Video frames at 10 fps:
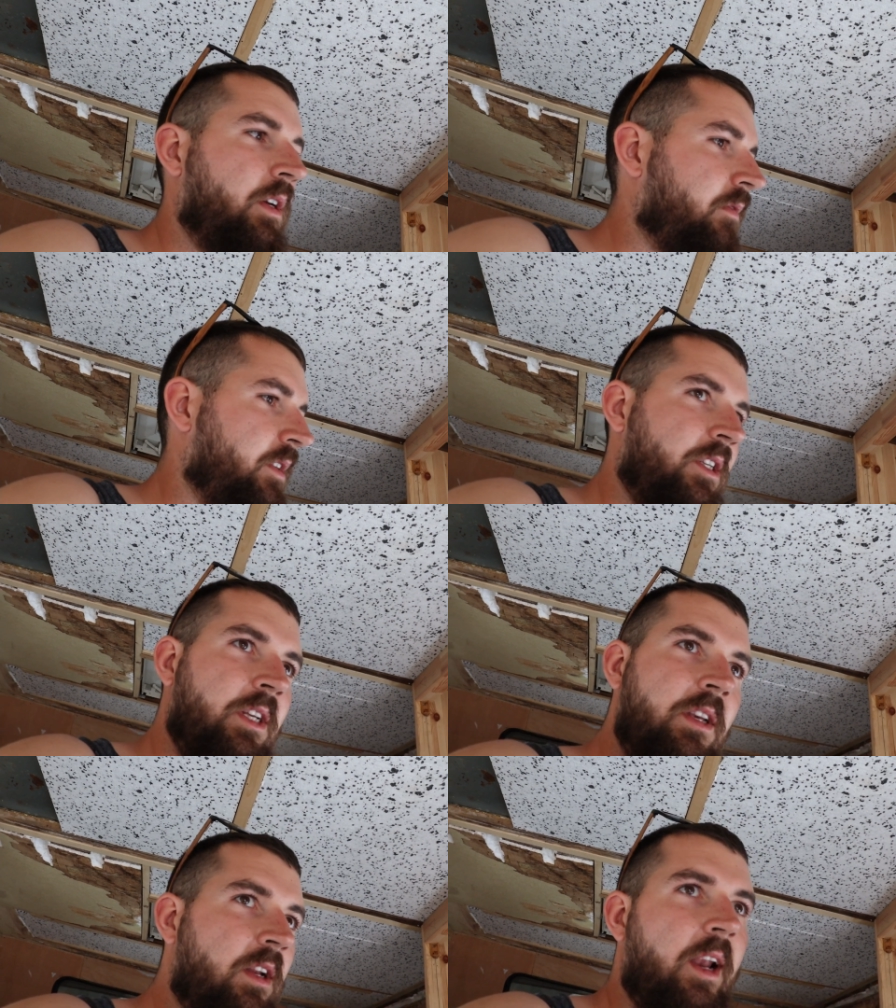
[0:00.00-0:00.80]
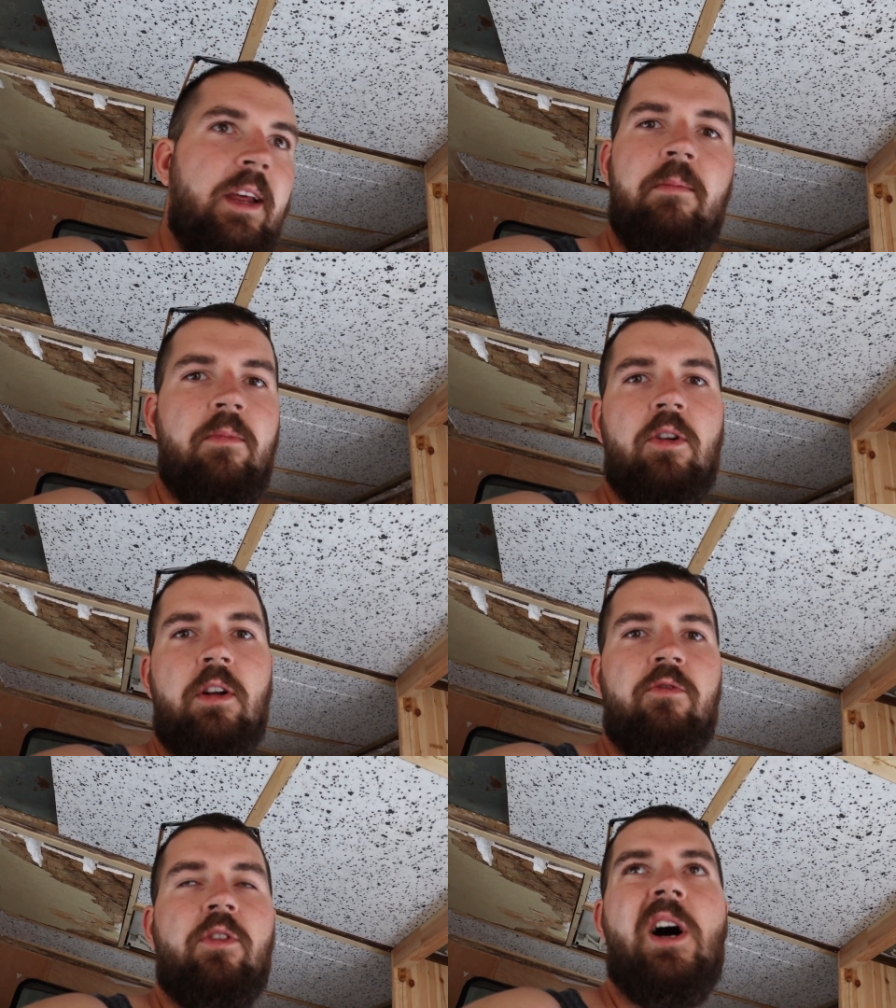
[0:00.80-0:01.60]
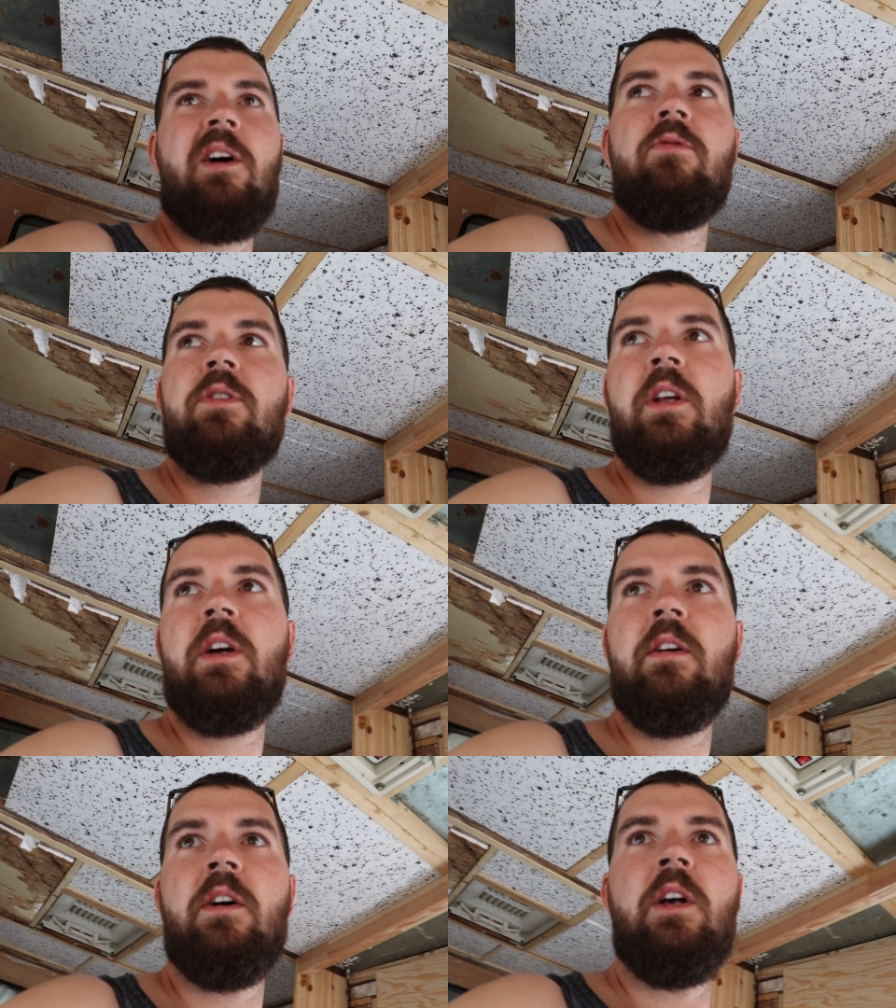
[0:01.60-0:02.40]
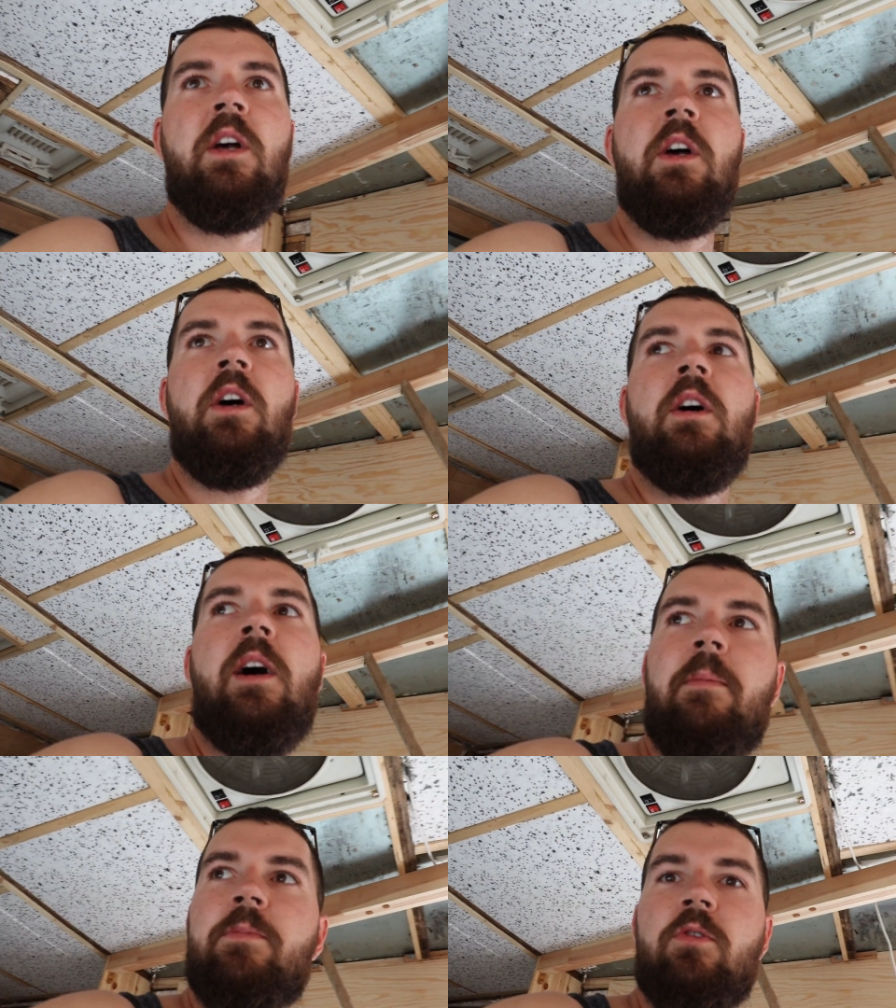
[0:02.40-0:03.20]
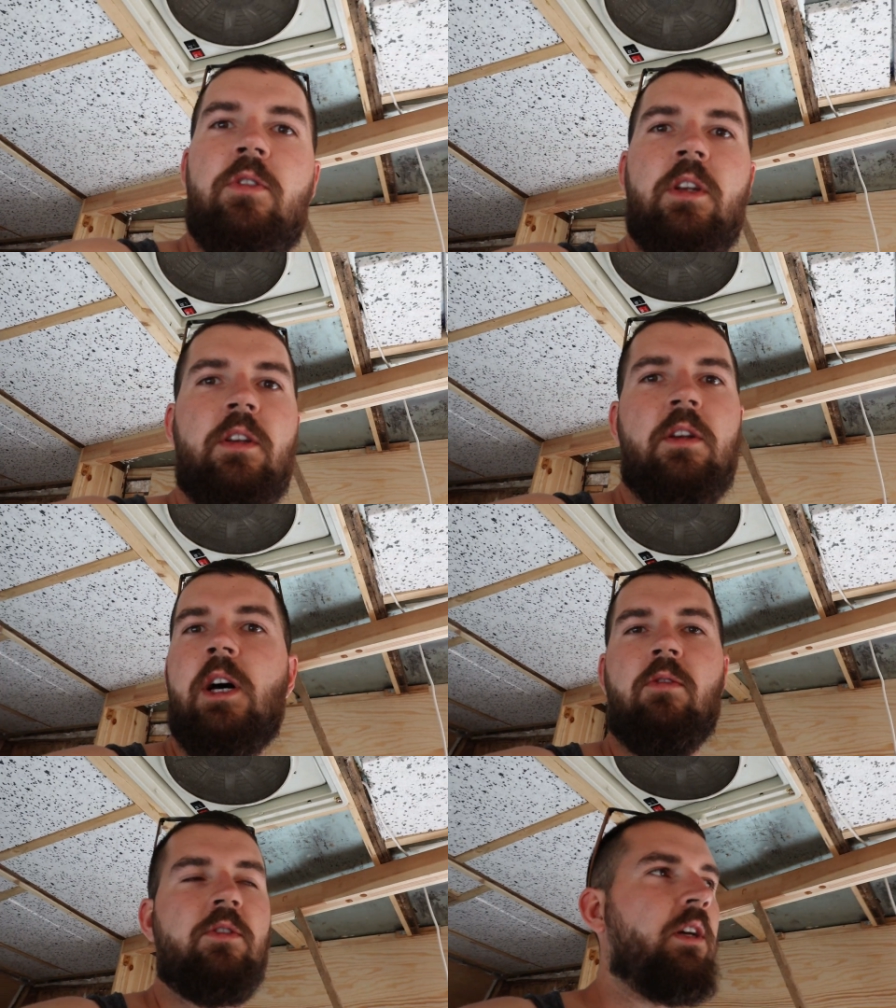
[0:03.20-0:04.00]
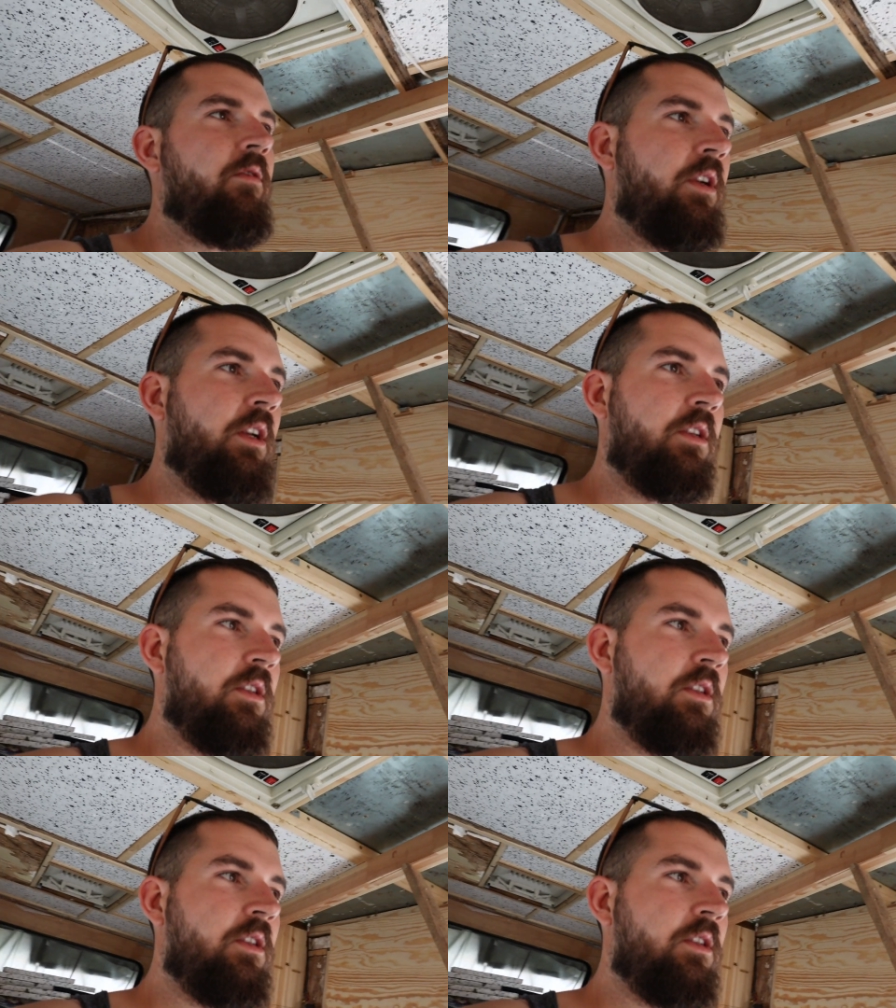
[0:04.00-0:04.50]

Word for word: irgendwas hinkleben oder von außen her abzudichten taugt es einfach nicht.